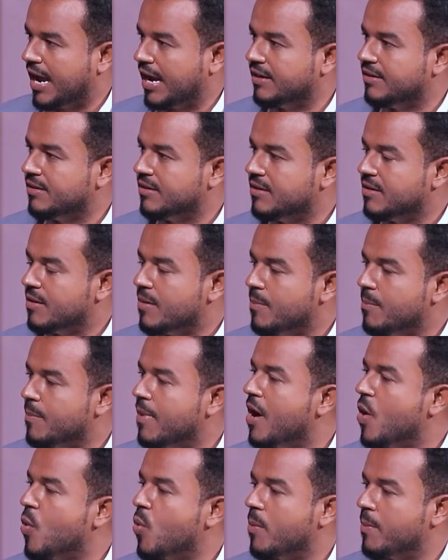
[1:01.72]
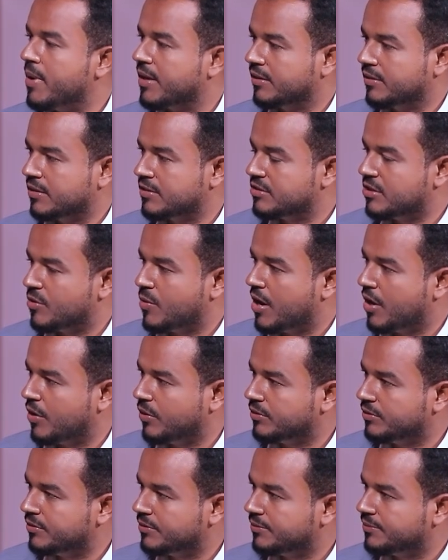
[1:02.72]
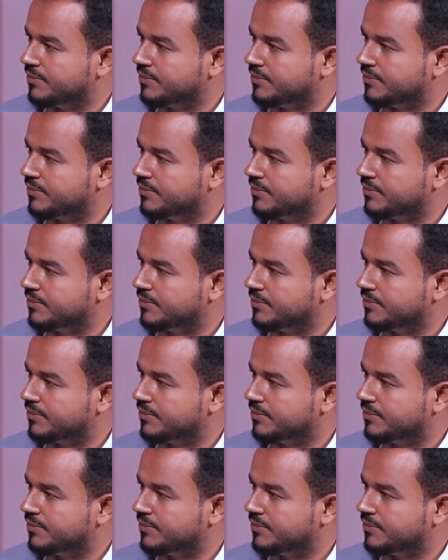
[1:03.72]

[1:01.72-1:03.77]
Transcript: عن ما هو مرض التوحد